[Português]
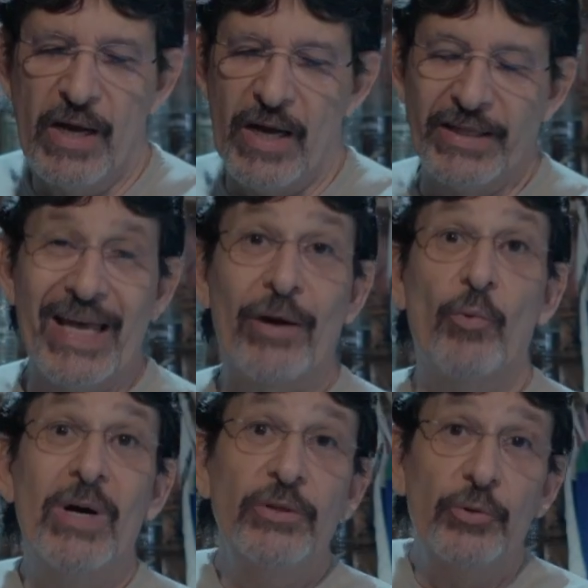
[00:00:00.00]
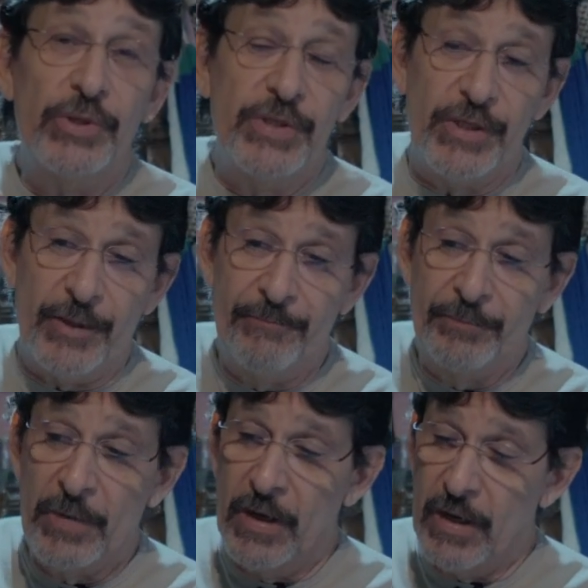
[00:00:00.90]
adequando-se
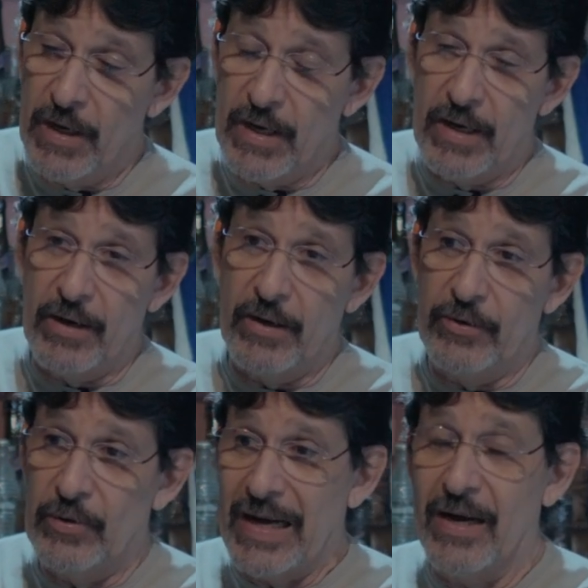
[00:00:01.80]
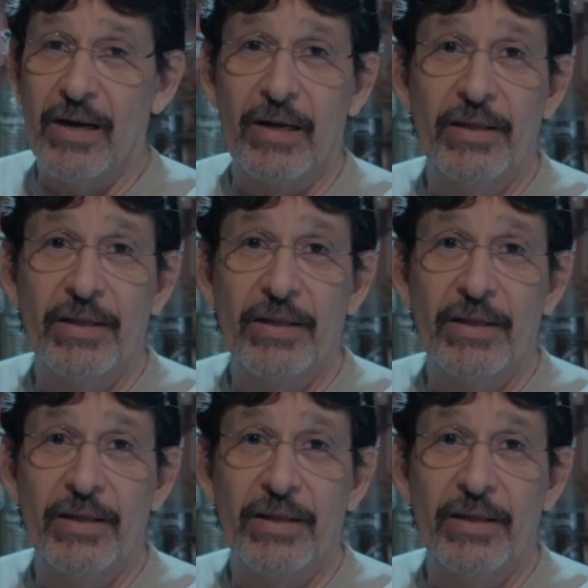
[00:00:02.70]
à, à,